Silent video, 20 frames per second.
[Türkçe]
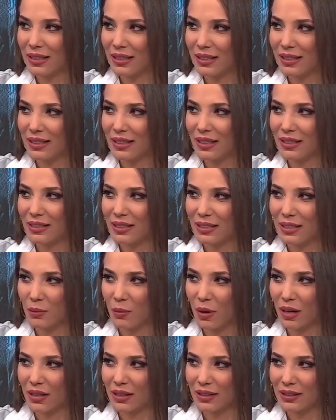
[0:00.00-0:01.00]
e,
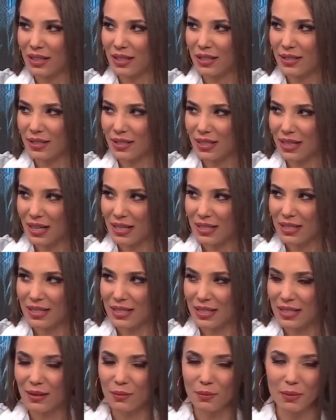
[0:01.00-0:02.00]
takım arkadaşları
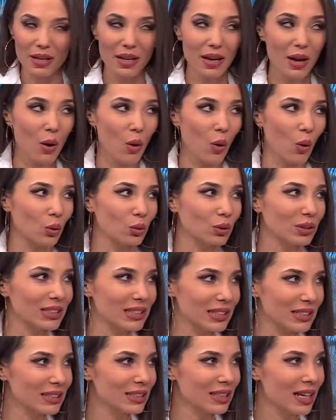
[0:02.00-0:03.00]
kendisi gibi.
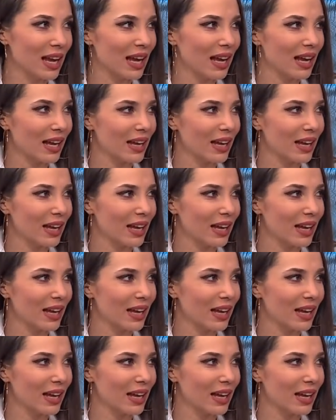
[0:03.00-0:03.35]
Onların